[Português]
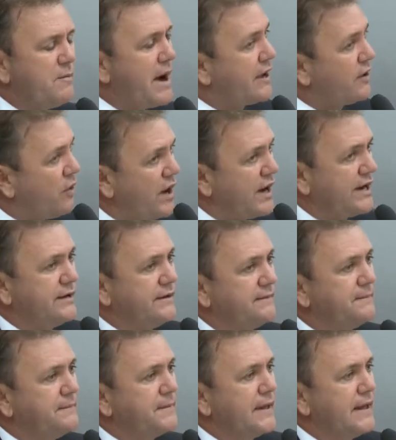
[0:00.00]
maior,
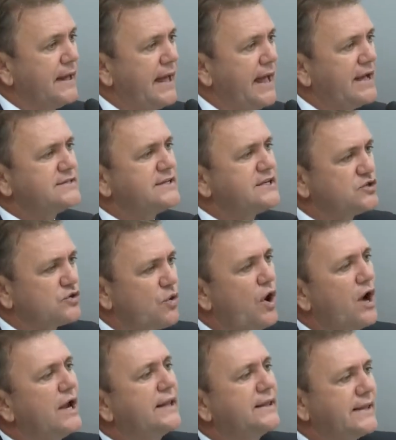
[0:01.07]
essa
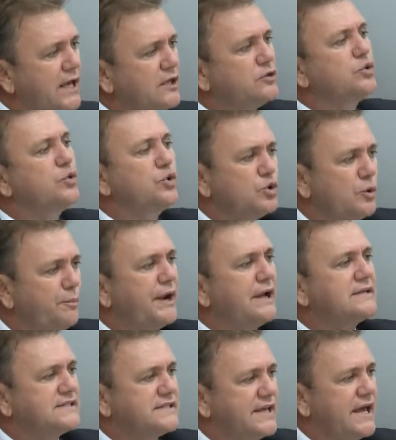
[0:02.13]
escola tem tudo
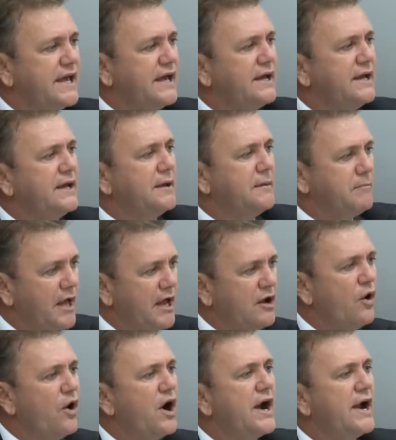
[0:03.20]
para ser
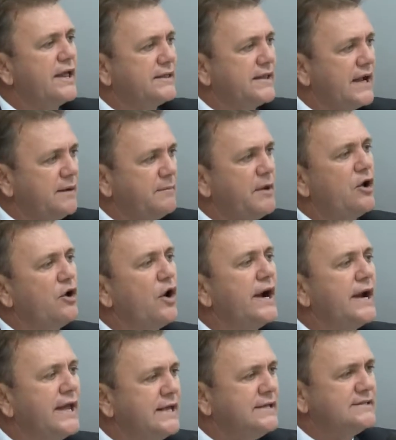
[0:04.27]
melhor e ter
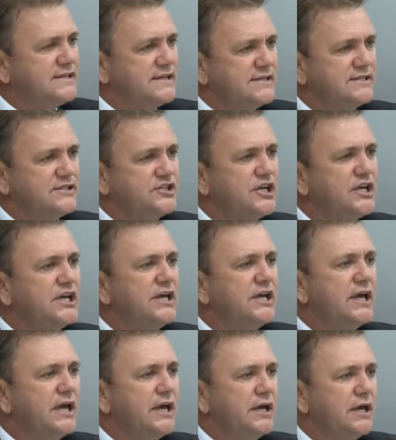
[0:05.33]
melhor índices
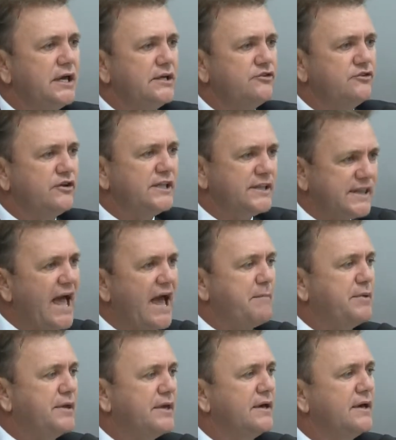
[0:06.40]
de, de
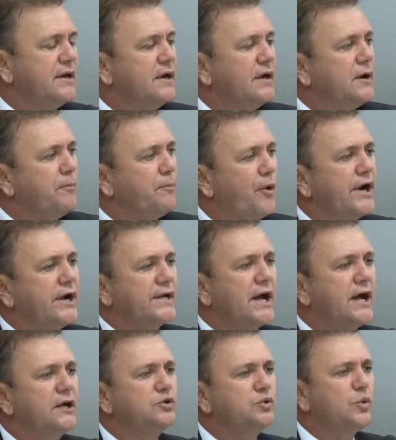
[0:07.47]
IDEB.
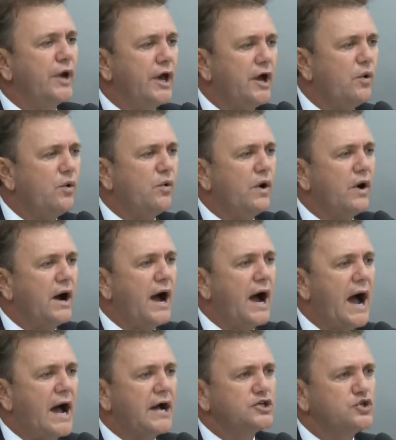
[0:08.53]
Portanto, eu
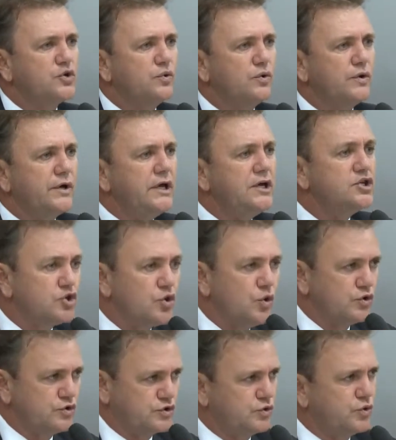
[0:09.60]
acho
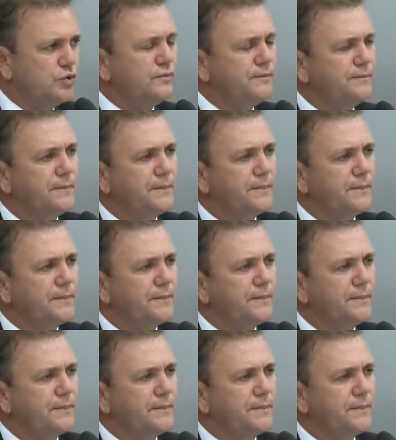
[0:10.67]
injusto